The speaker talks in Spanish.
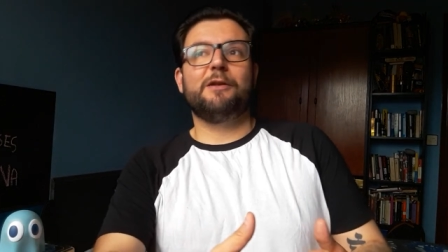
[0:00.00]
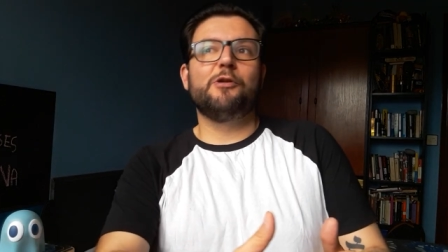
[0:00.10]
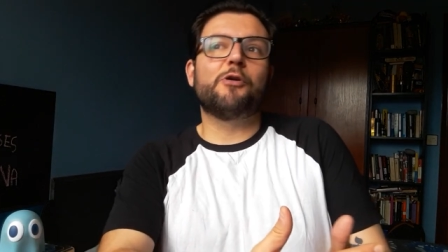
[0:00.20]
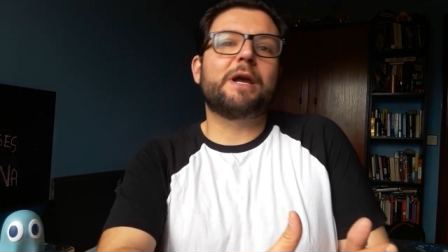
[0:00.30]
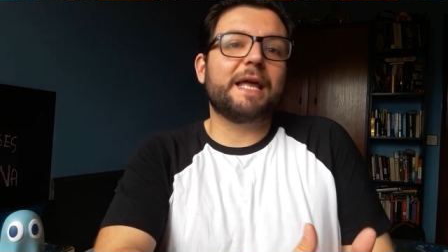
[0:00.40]

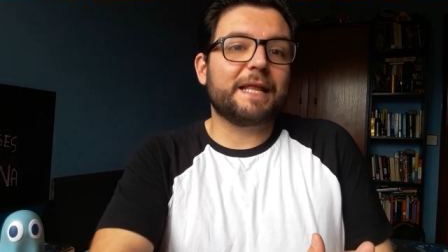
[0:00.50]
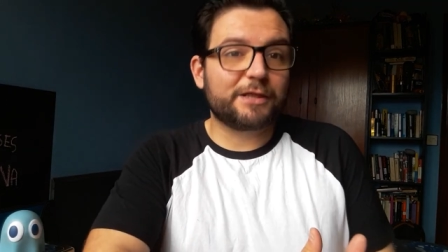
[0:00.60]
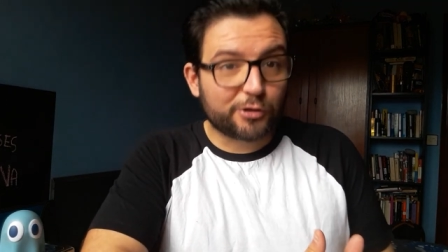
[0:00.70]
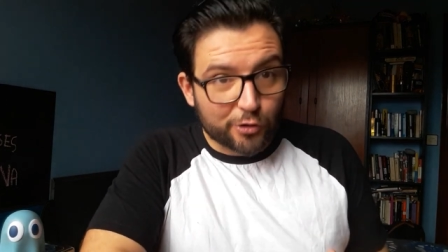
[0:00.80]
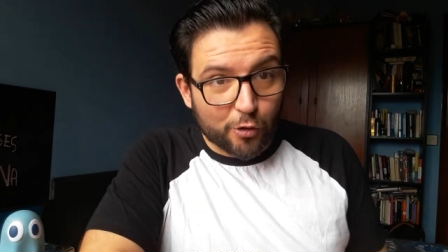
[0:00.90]
lo que
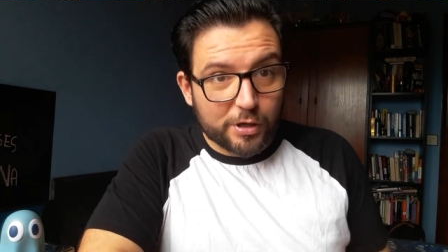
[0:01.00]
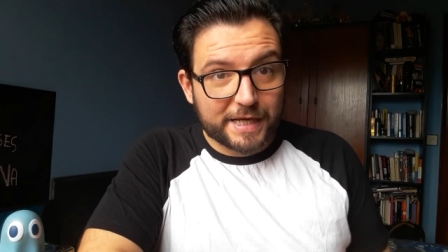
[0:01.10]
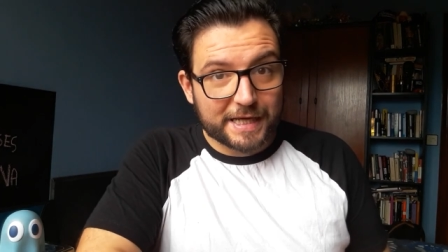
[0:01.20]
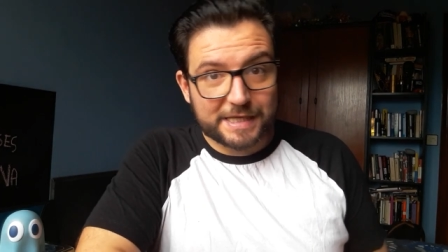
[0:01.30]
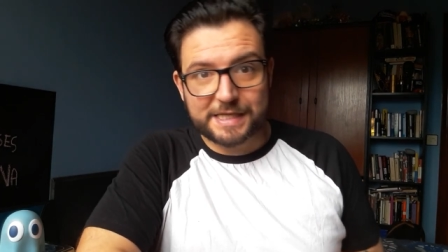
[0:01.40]

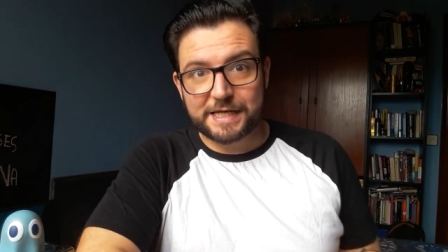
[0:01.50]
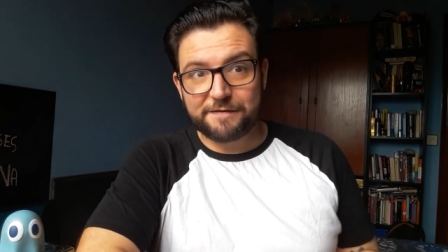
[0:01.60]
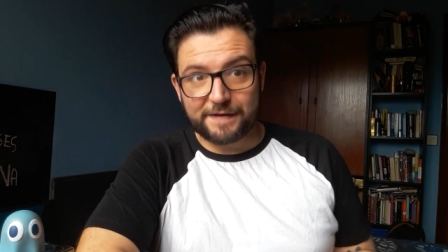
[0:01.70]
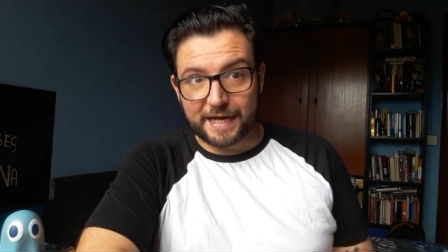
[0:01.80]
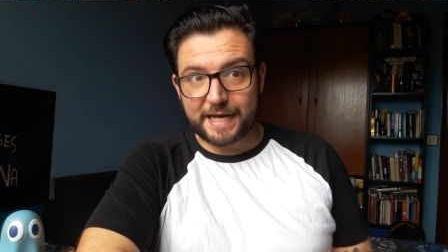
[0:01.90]
Tolkien
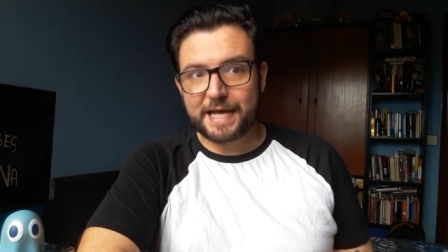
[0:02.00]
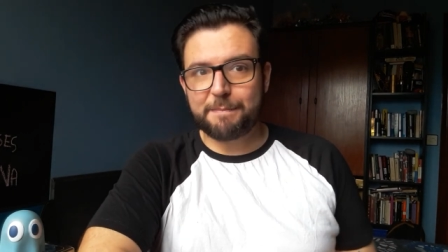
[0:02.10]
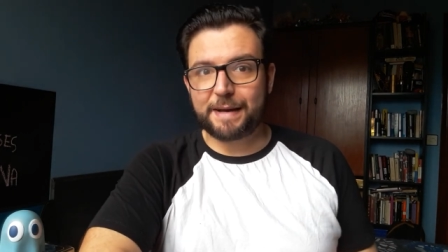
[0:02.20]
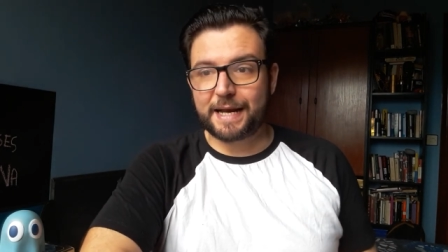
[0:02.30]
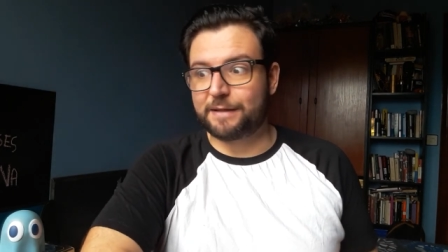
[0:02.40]

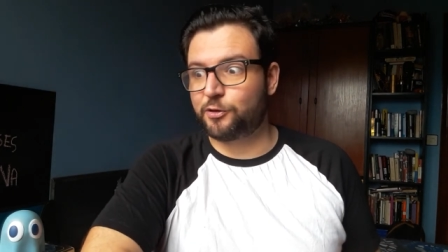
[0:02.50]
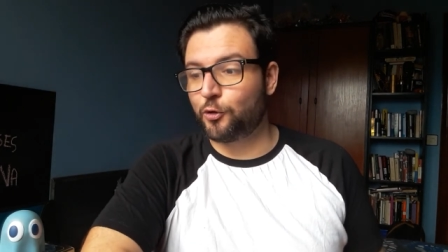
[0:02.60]
significaría para